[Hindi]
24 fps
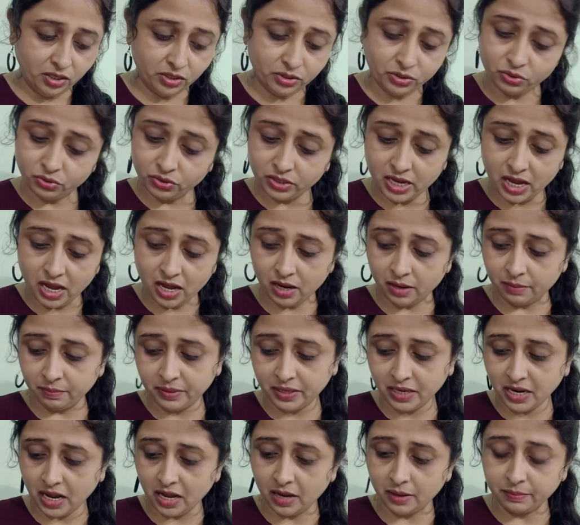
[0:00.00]
तो यहाँ पर
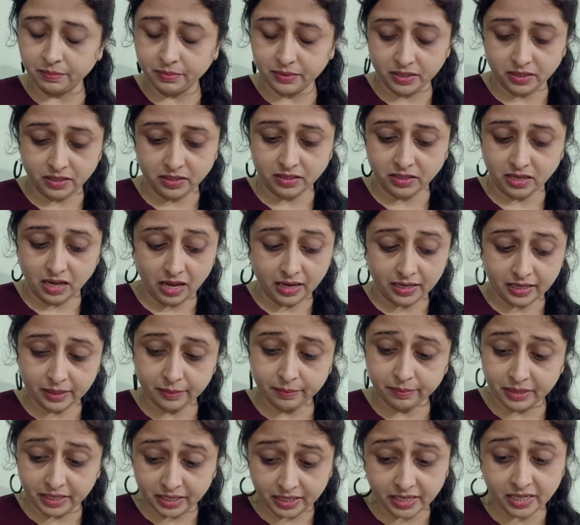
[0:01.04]
आप आगे
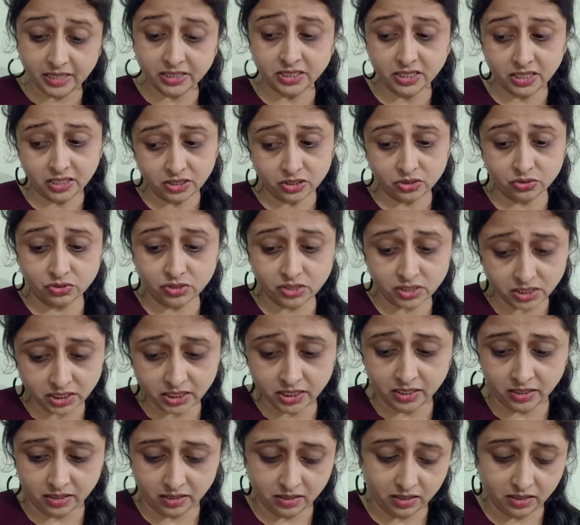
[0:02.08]
बढ़ना चाहते हो स्टिल